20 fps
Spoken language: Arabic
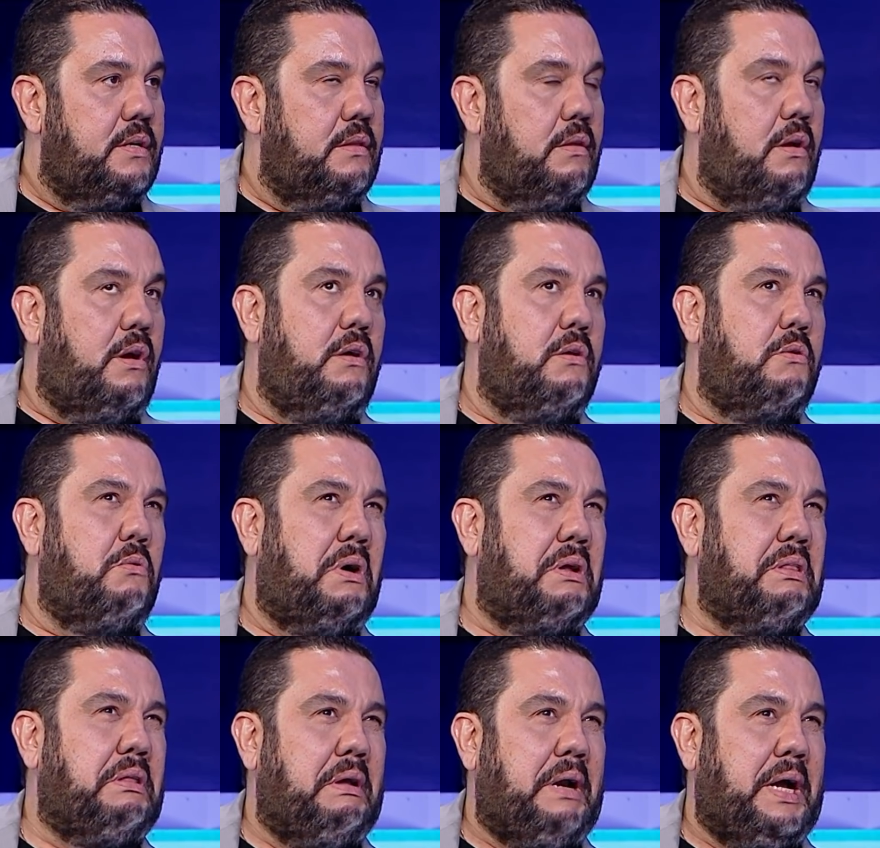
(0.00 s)
دونك
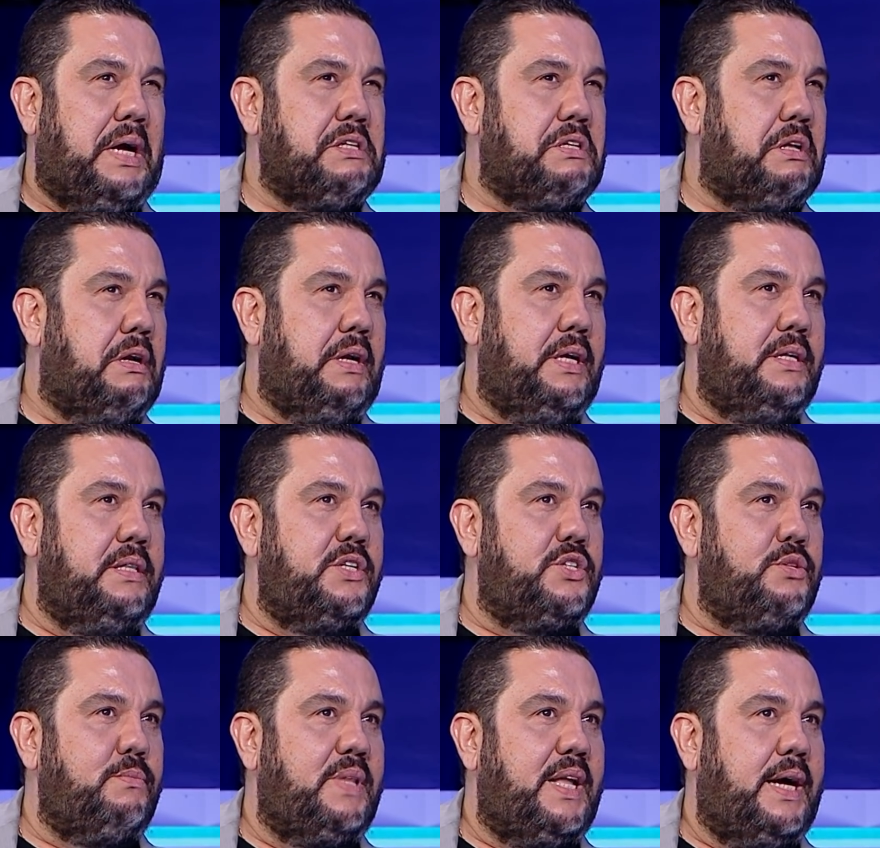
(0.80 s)
وقت العشرة ل
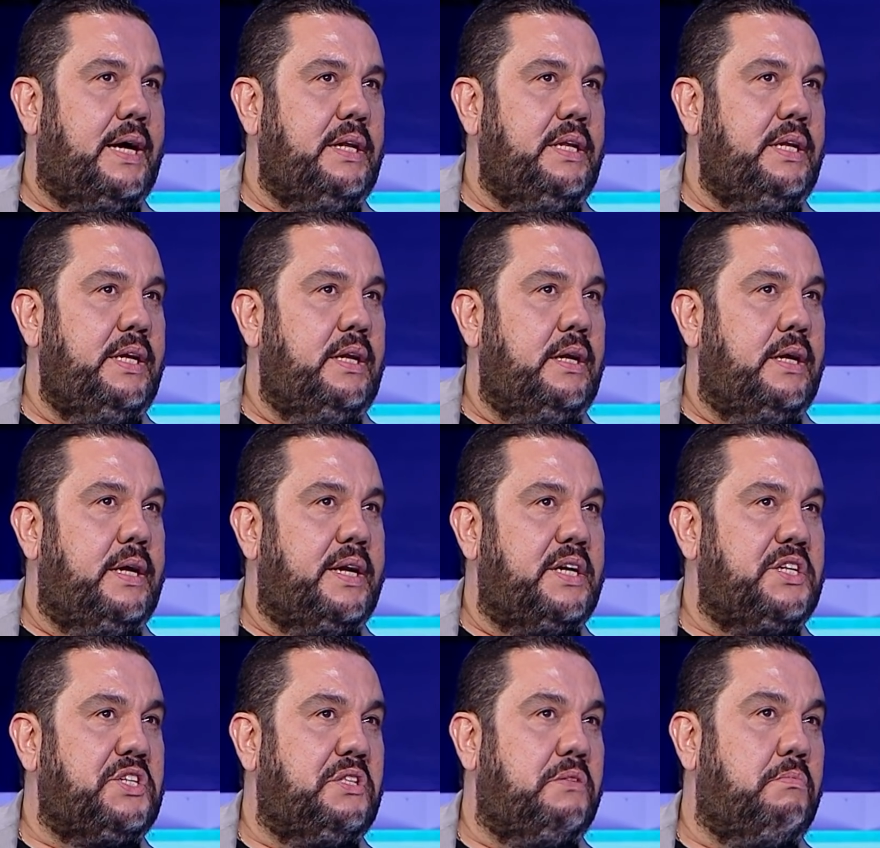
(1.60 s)
11 نتاع الليل
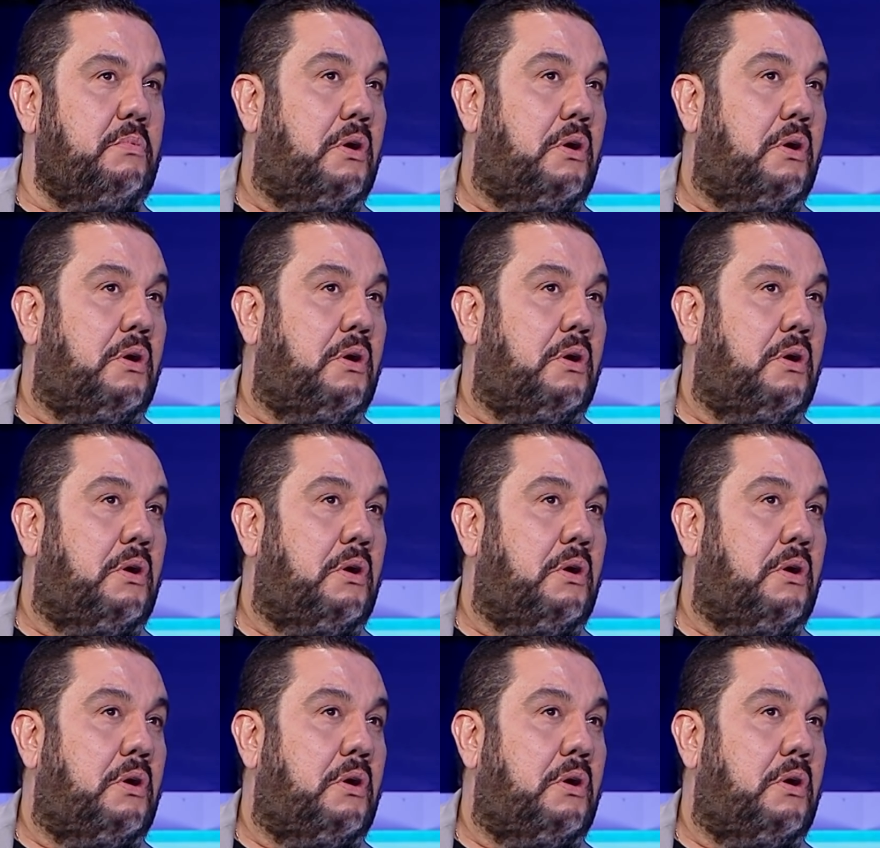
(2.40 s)
خرجت